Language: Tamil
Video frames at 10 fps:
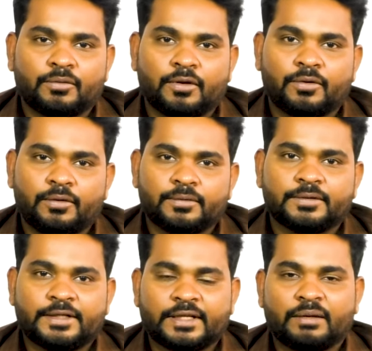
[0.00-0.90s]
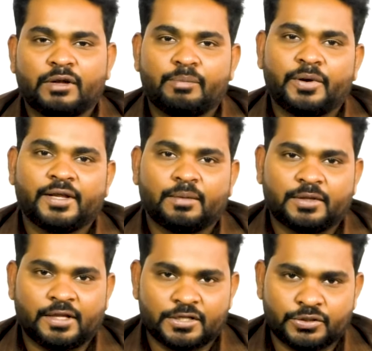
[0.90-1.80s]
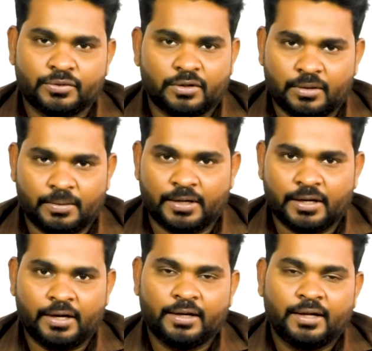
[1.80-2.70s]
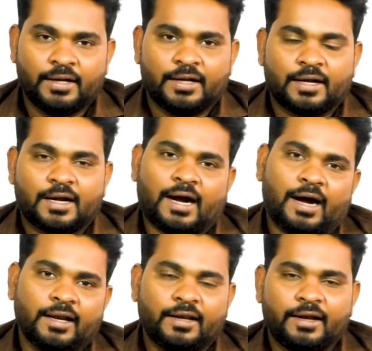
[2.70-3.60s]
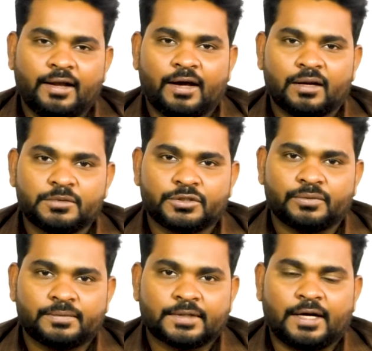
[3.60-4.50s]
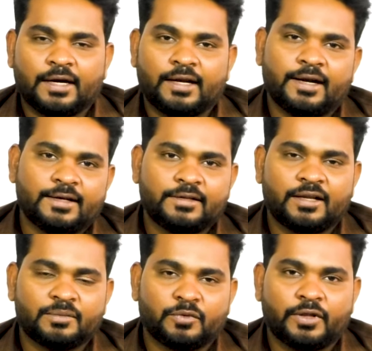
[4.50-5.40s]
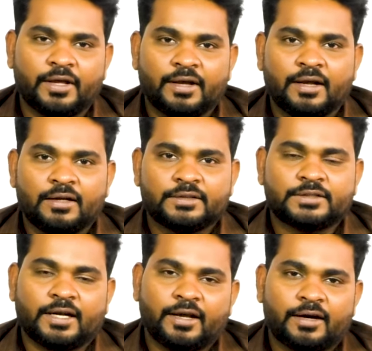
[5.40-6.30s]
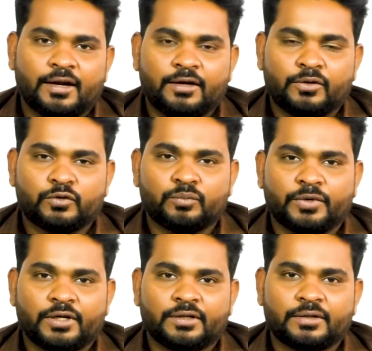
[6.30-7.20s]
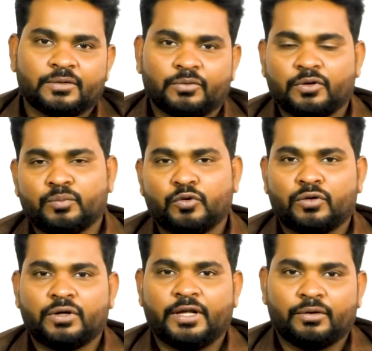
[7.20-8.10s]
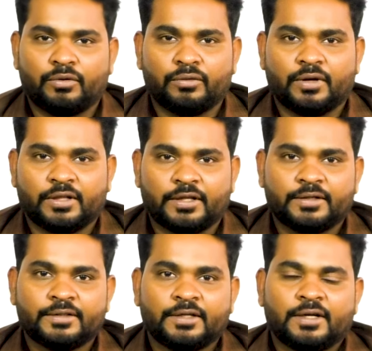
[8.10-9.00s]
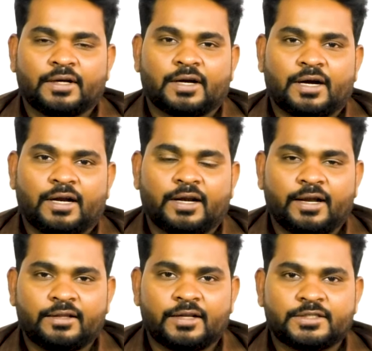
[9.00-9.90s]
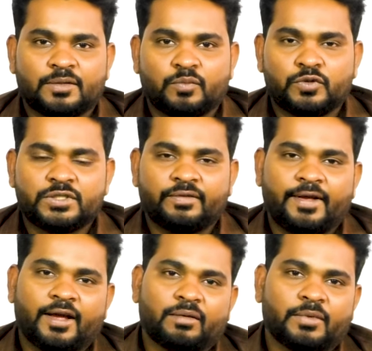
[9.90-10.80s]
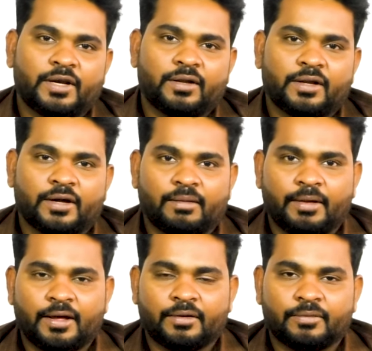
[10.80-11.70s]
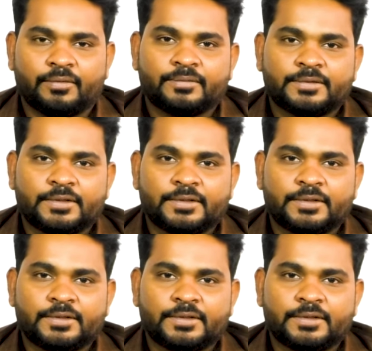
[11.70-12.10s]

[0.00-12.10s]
கொடுக்கும் இதை நம்ம எப்படி நம்ம தெரிஞ்சுக்கணும் அப்படின்னா காலையிலேயே ஆரம்பிச்சிடும் காலையில் எழுந்திரிக்கும் போதே சரியான அடுக்கு தும்மல் ஒரு மூக்கு நீர் ஒழுகுறது காலைல எழுந்திரிச்சா மூஞ்சி வீங்கின மாதிரி அப்படியே இருக்கும்